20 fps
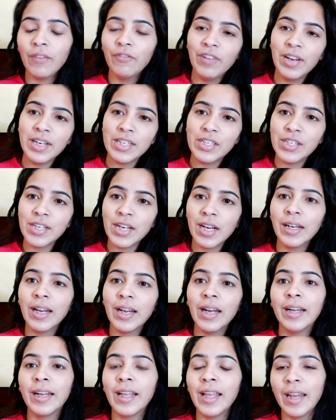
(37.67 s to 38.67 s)
फेशियल
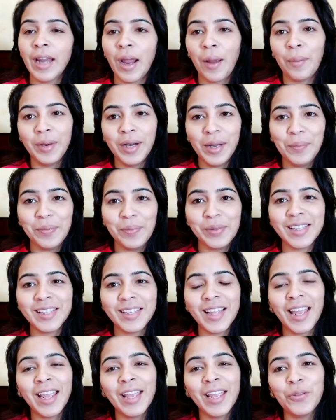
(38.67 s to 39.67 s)
किट की रेमेडी
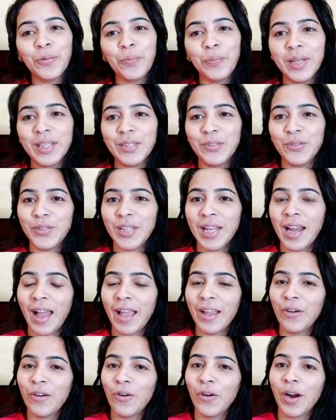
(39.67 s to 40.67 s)
पसंद आएगी तो प्लीज उसे
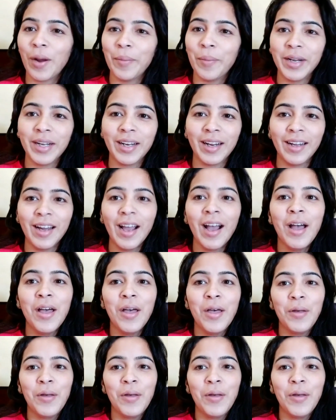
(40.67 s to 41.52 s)
लाइक और कमेंट करना